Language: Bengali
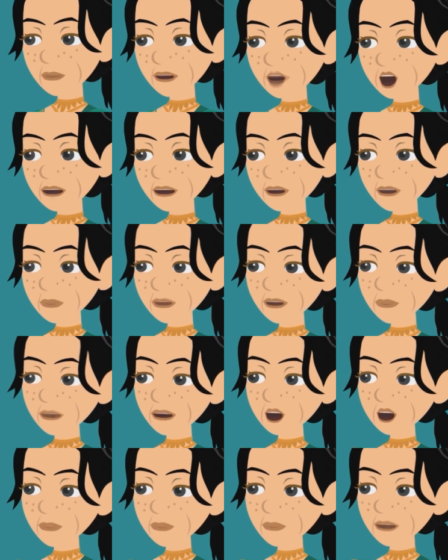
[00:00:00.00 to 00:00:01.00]
বাড়িতে
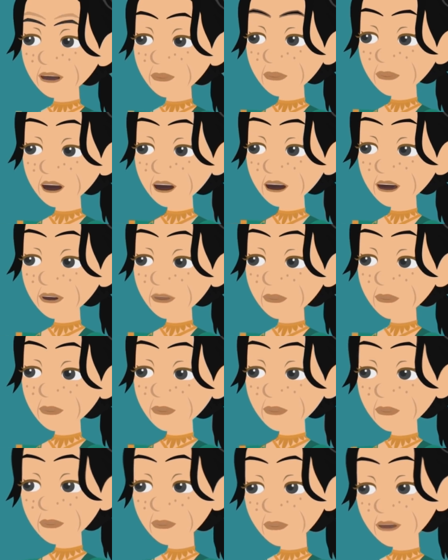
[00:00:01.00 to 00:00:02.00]
কেউ খাচ্ছে না
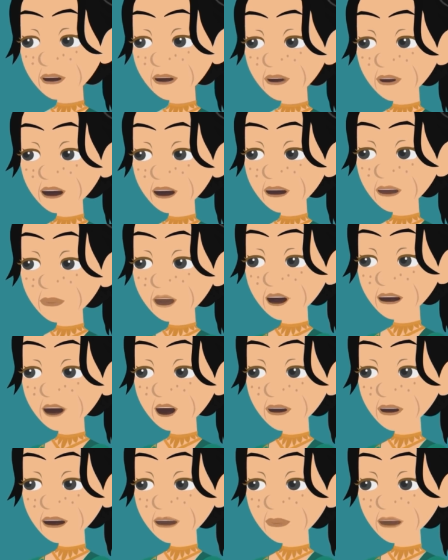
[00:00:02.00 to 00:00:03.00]
ভাবলাম
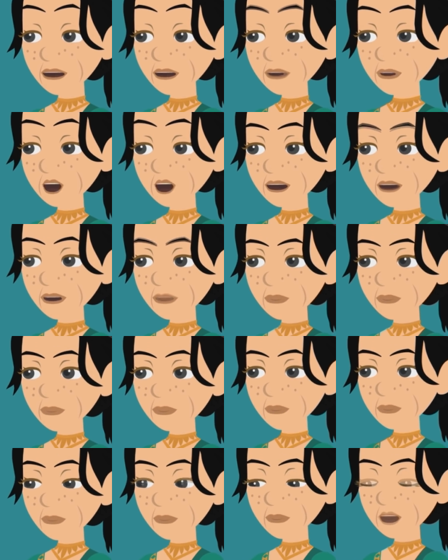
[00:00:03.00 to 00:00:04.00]
তোমাদের দিয়ে যাই
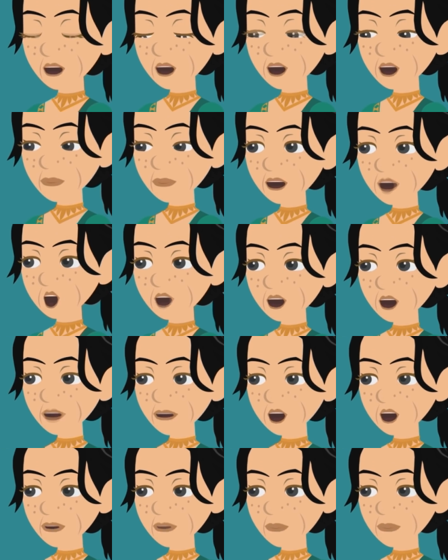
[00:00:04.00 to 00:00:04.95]
তোমরা খেয়ে নেবে